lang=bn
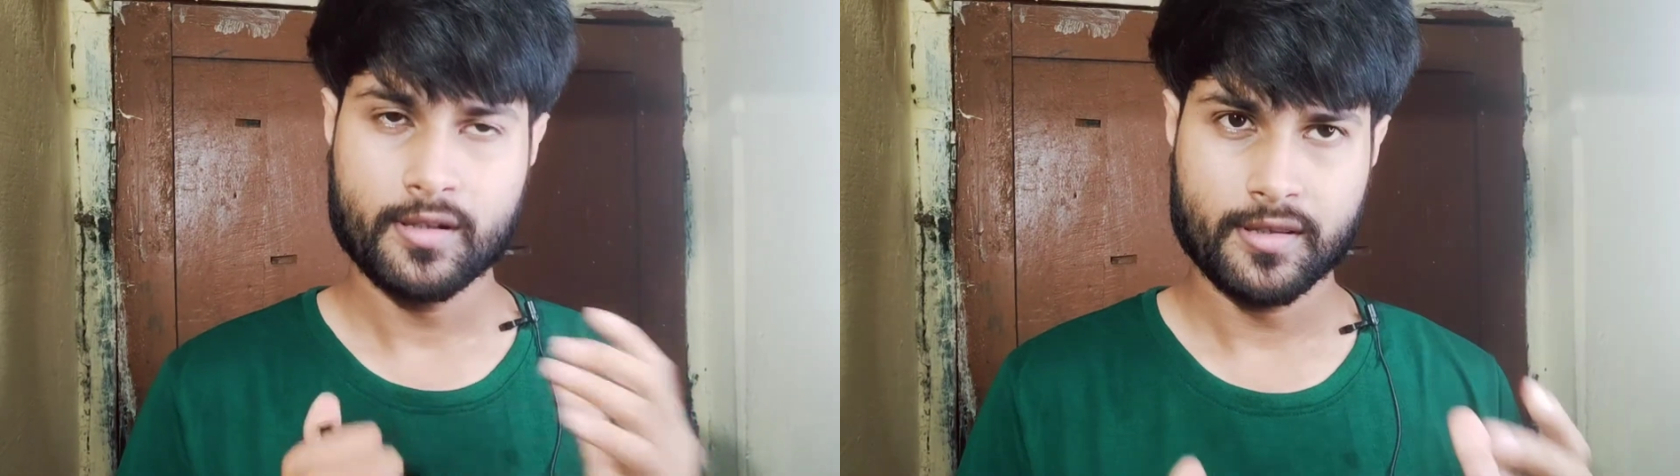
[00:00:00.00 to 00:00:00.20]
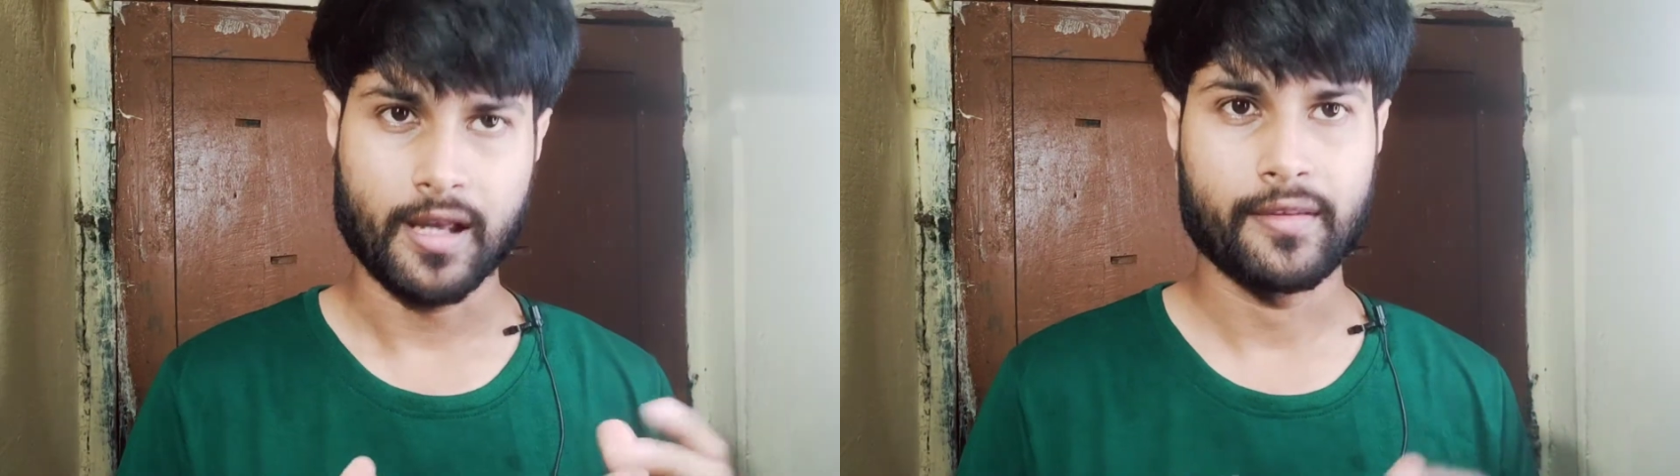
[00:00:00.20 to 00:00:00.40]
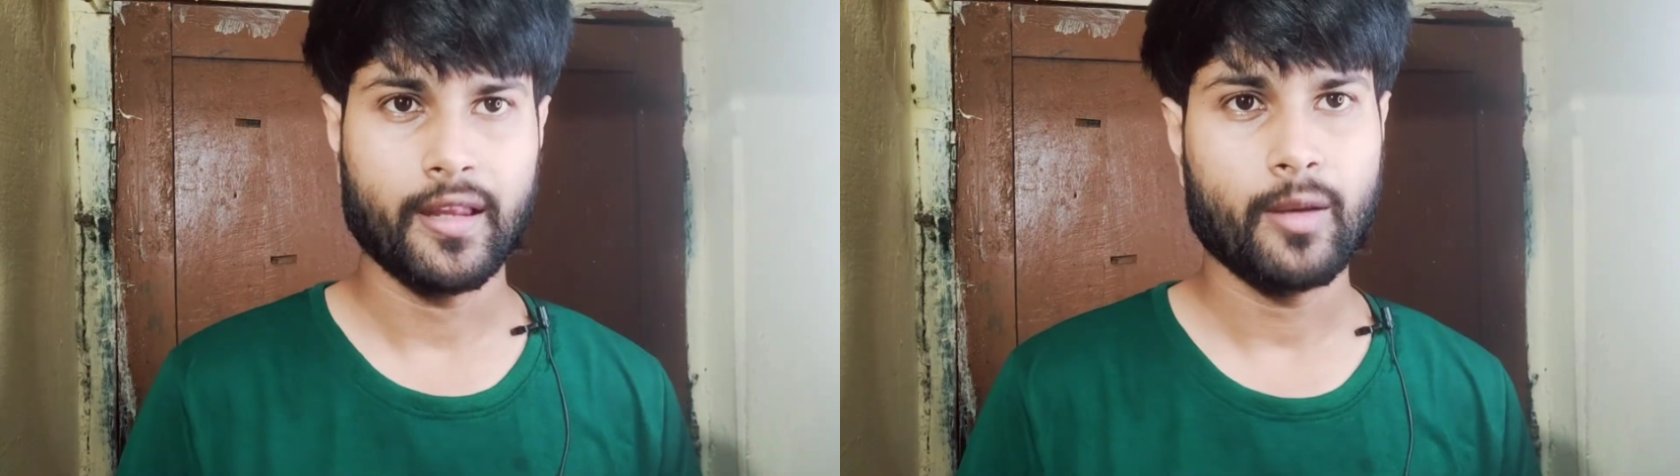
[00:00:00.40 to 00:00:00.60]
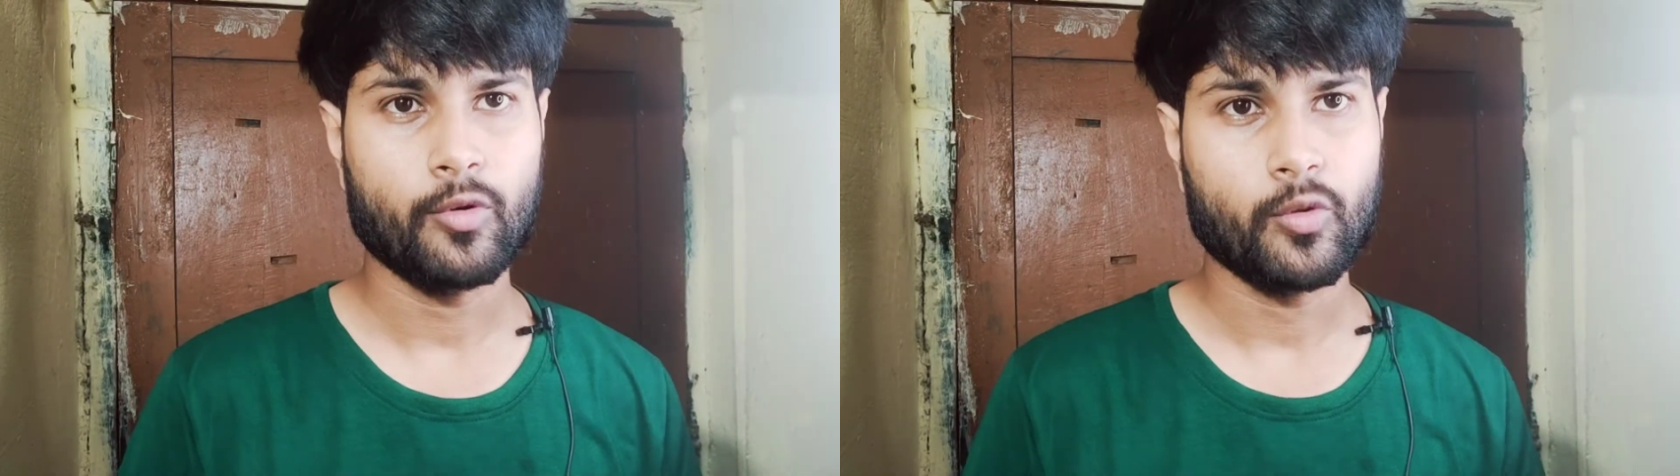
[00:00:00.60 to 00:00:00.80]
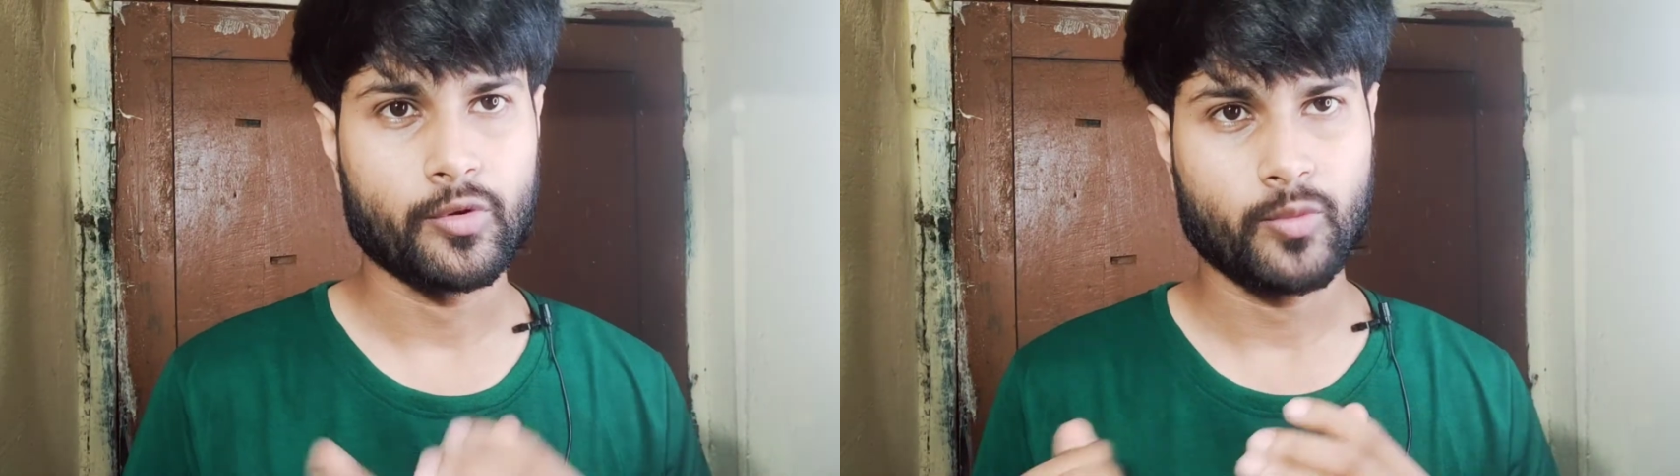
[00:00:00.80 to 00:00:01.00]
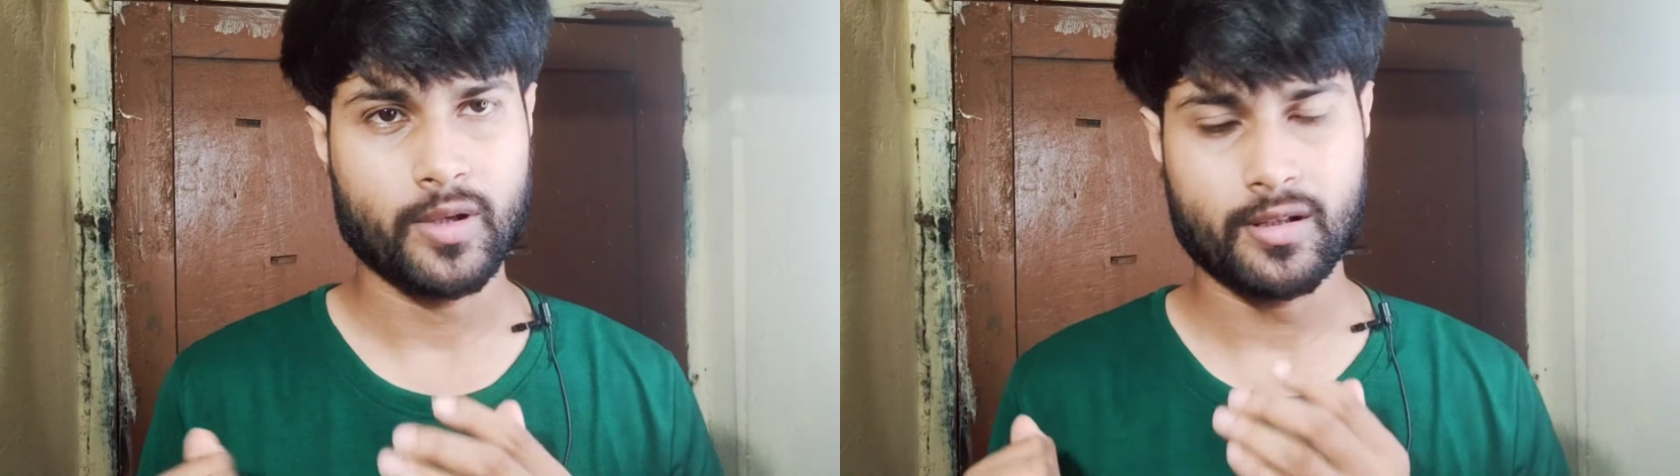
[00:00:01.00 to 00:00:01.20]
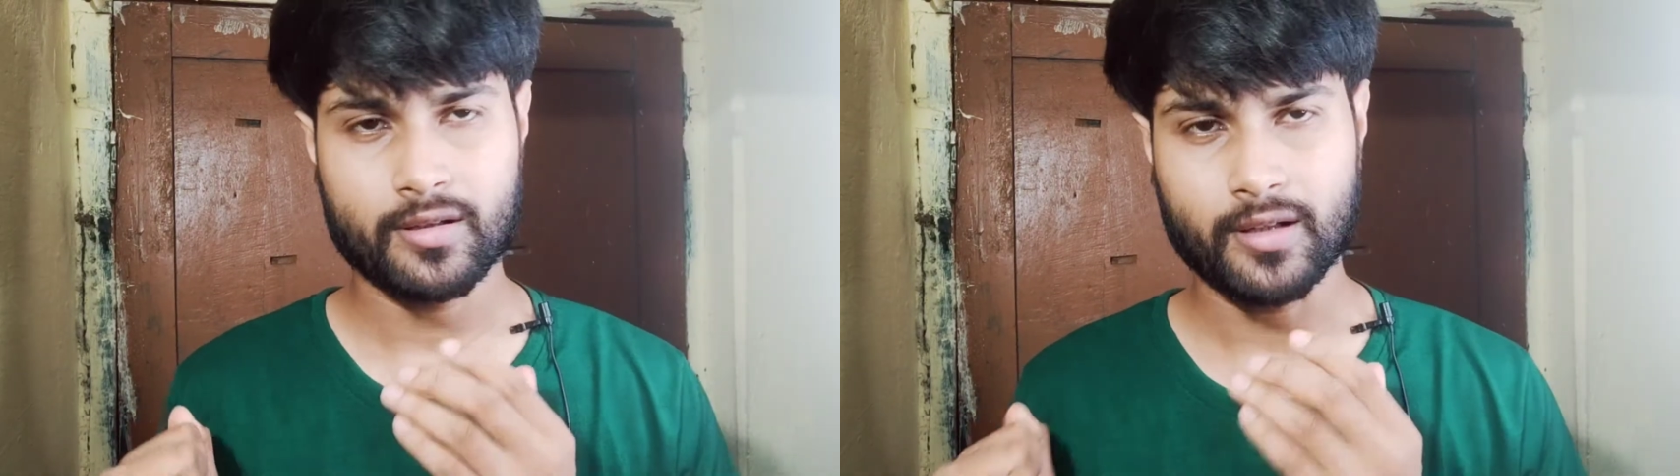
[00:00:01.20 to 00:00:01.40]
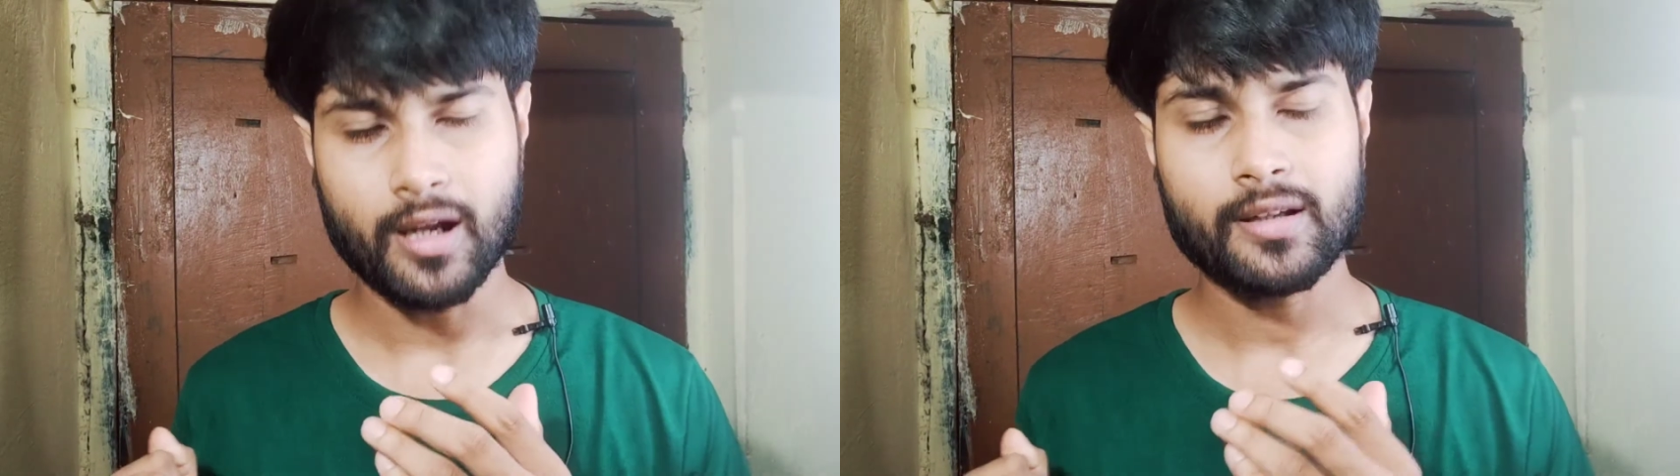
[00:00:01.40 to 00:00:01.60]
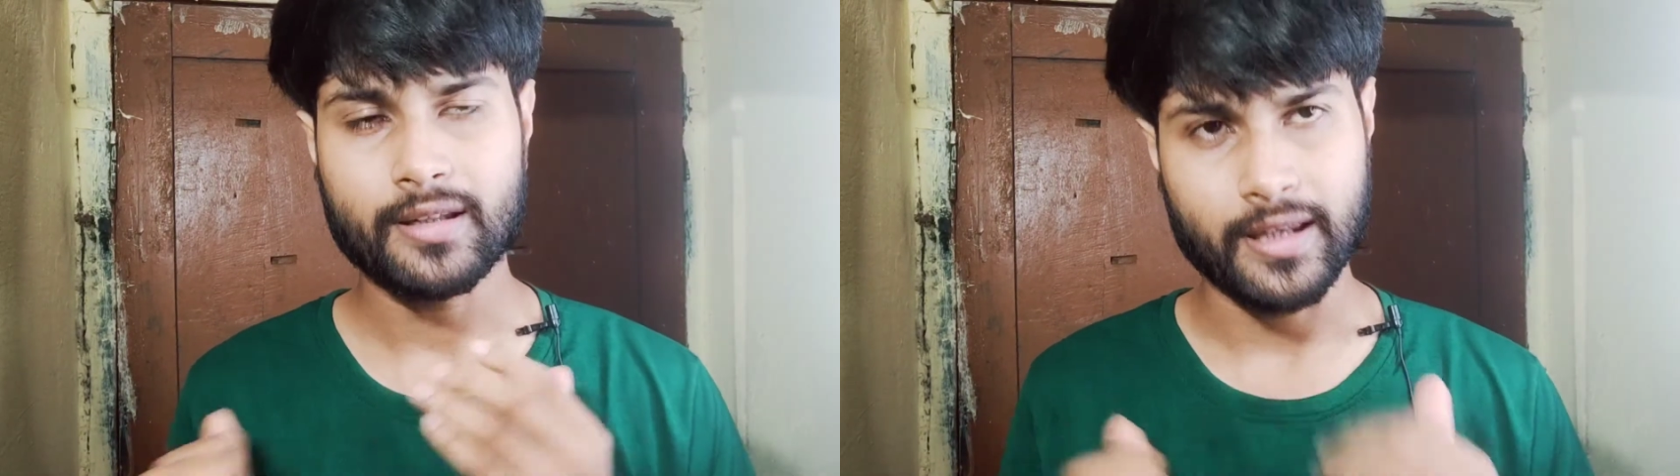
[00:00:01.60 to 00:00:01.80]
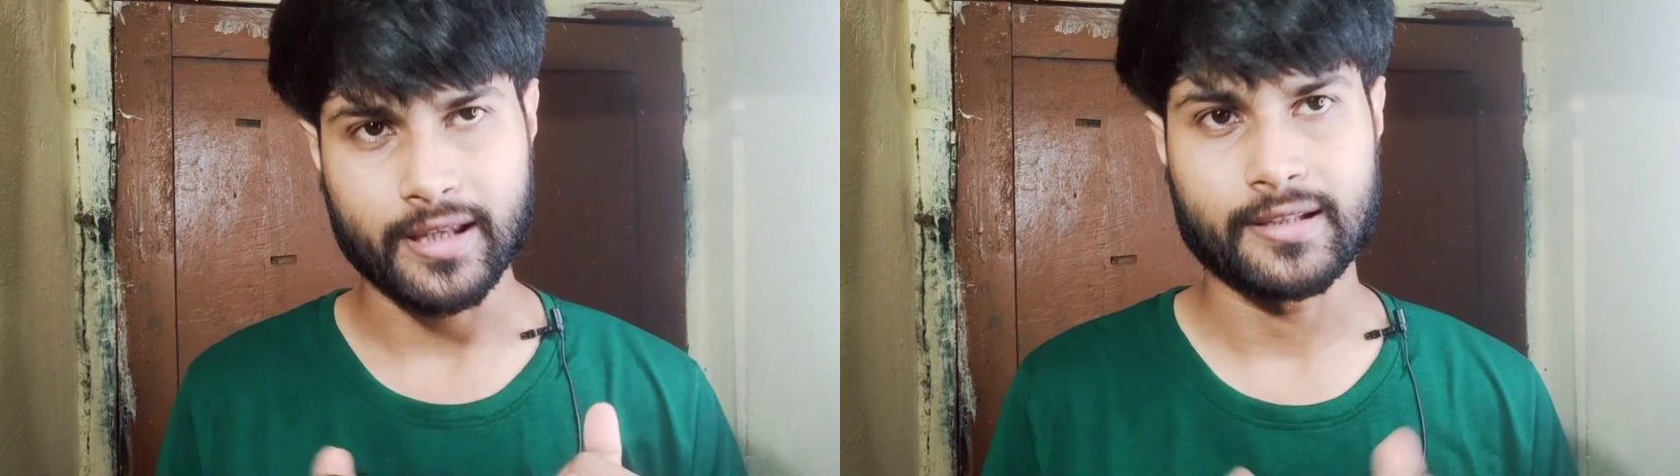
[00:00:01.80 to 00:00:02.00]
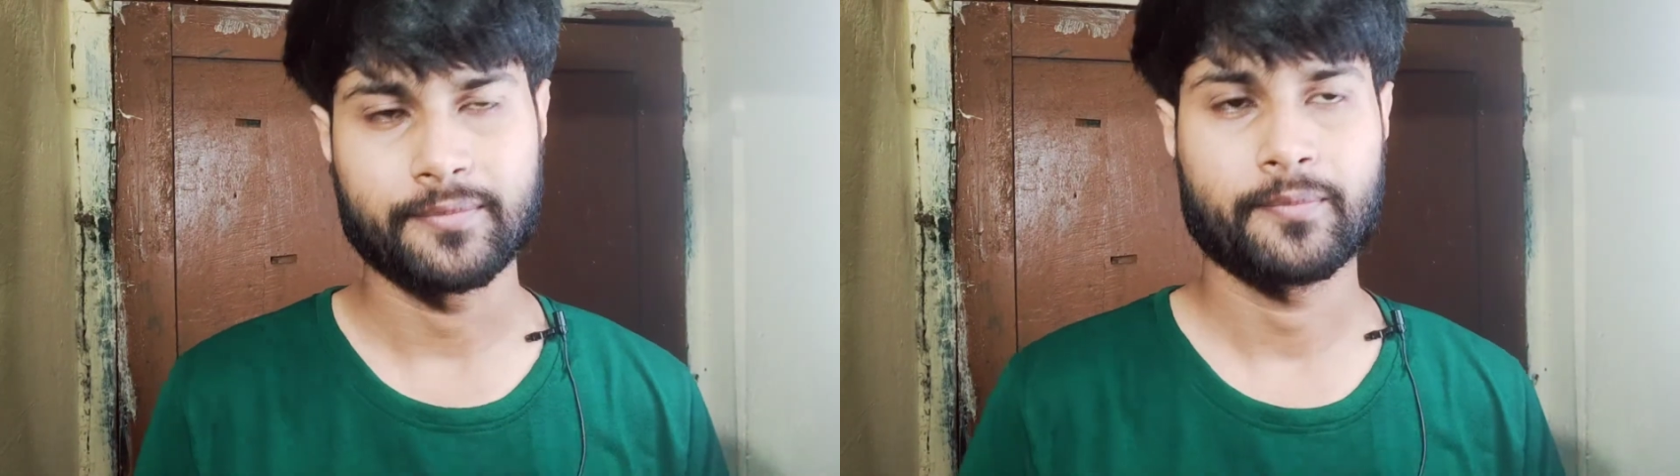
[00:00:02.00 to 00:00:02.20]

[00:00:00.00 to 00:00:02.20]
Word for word: সান্দা এবং অমিত কুমার দা গিয়েছে